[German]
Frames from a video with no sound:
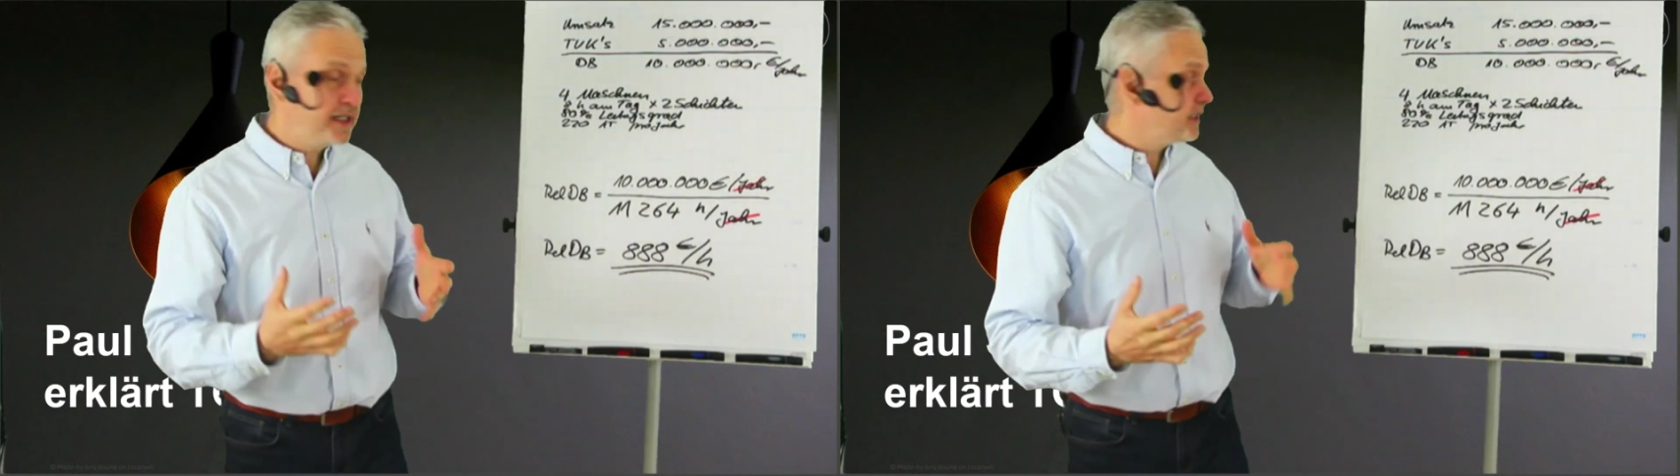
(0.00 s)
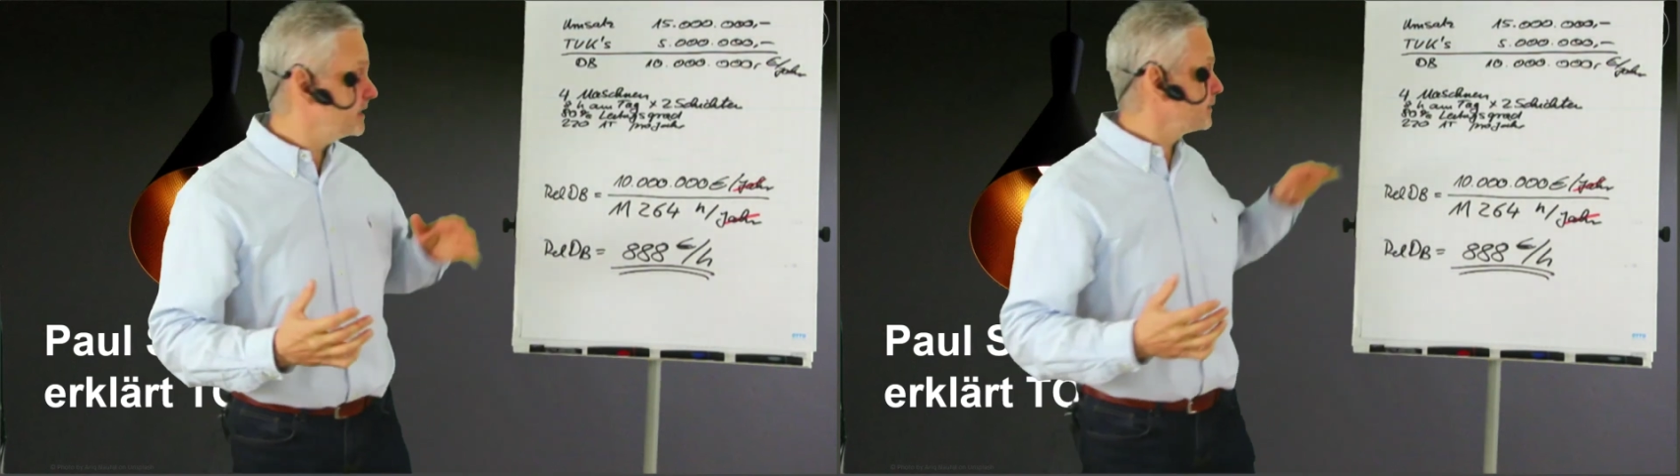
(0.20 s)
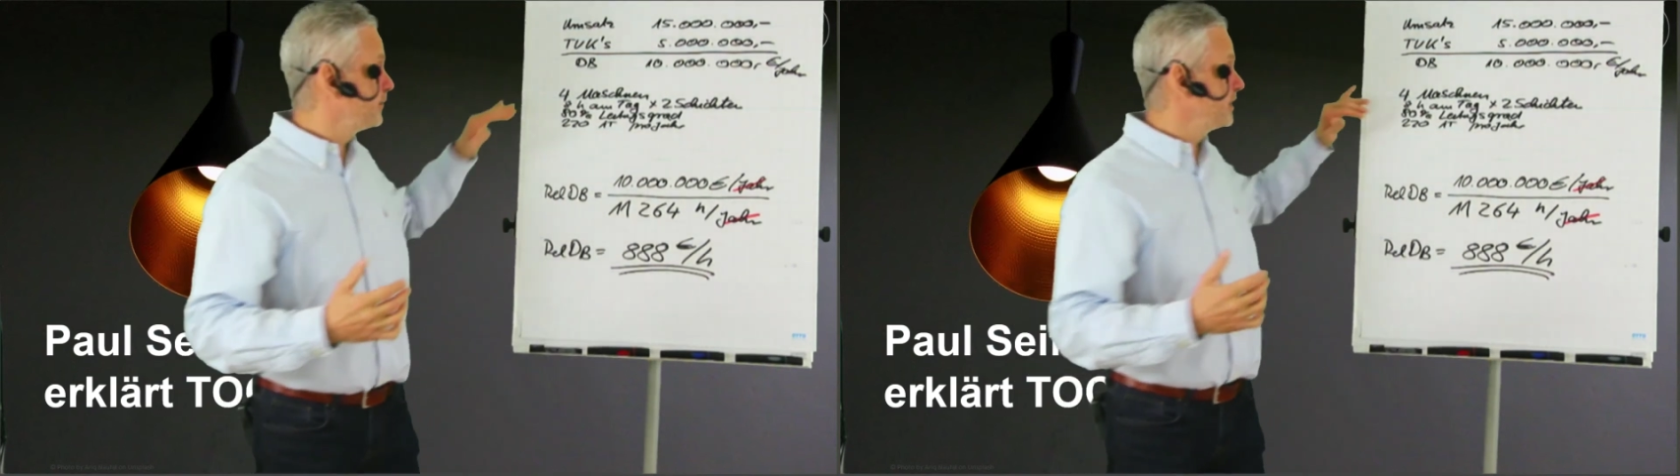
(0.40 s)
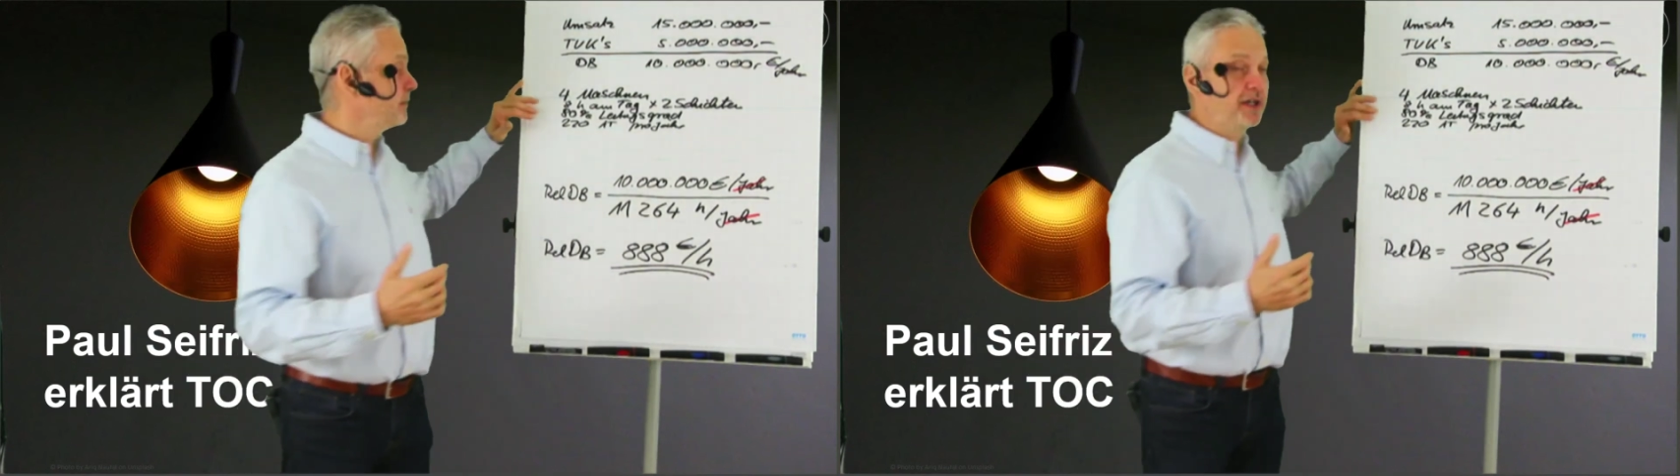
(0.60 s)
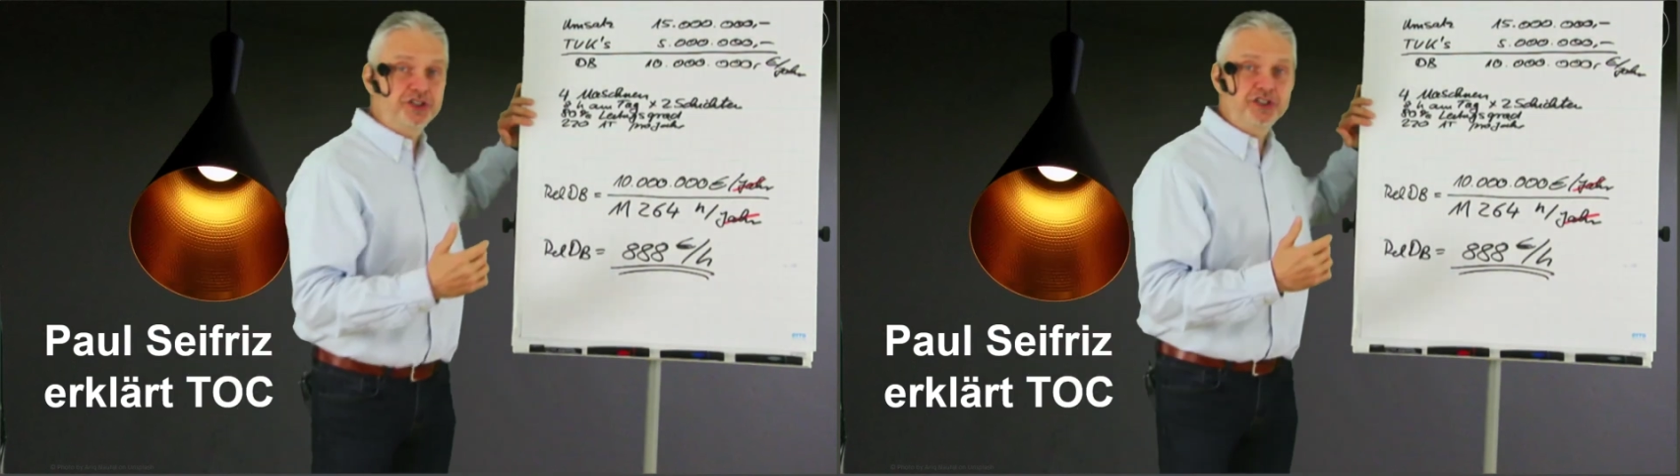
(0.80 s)
dieser vier
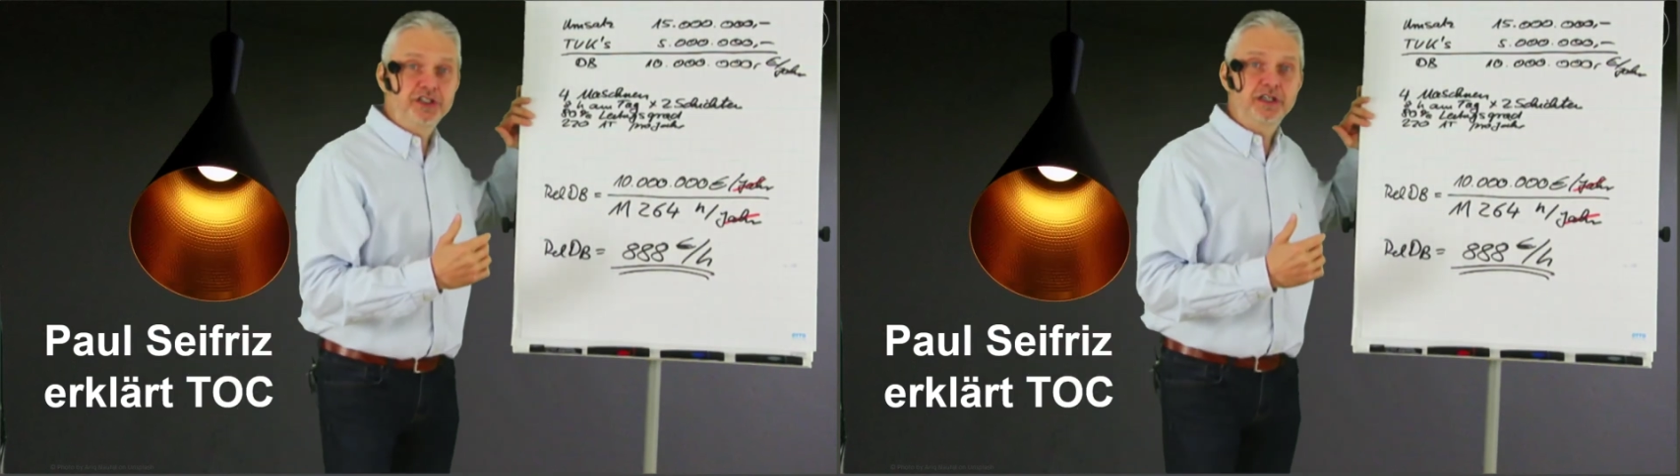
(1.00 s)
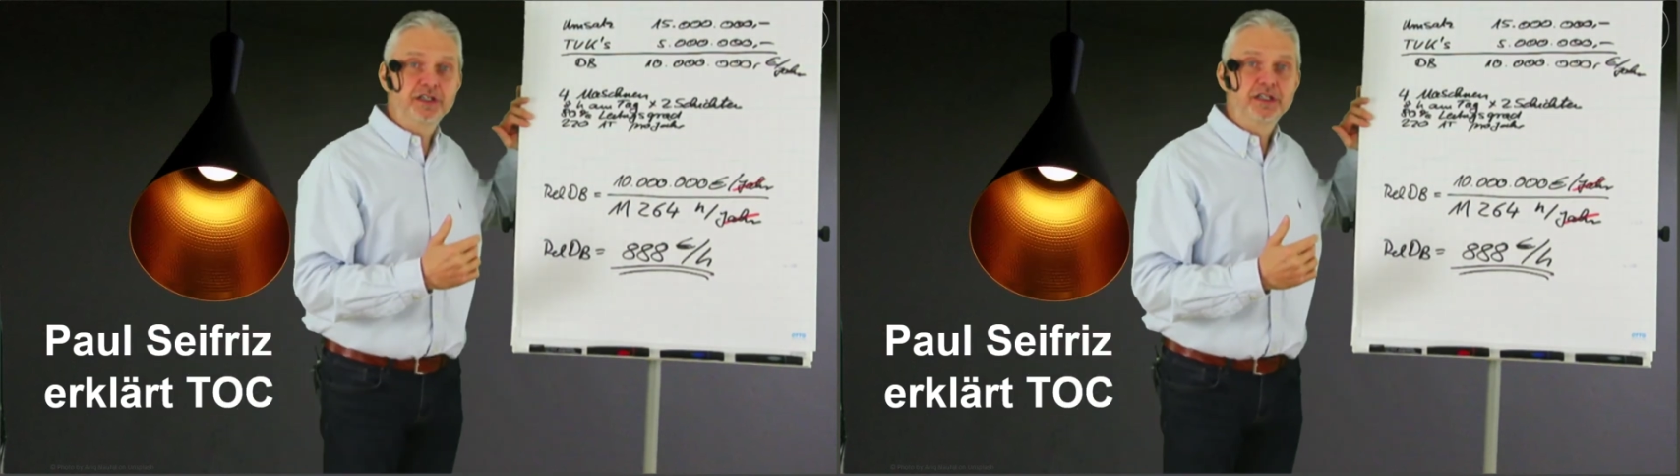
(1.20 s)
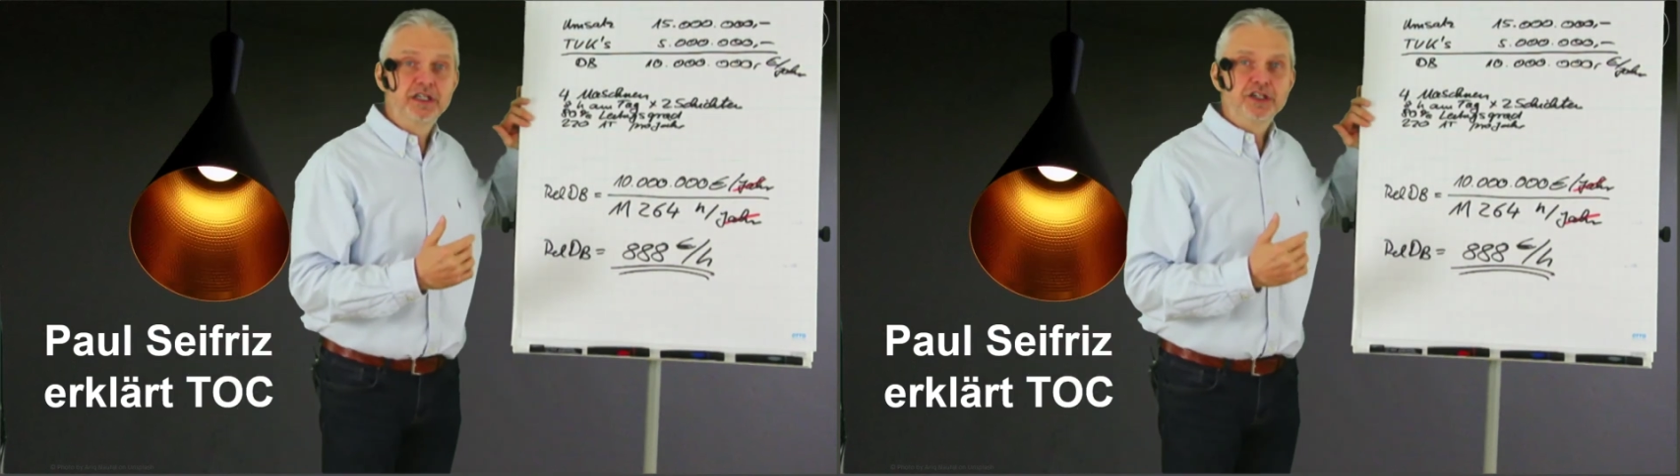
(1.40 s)
Maschinen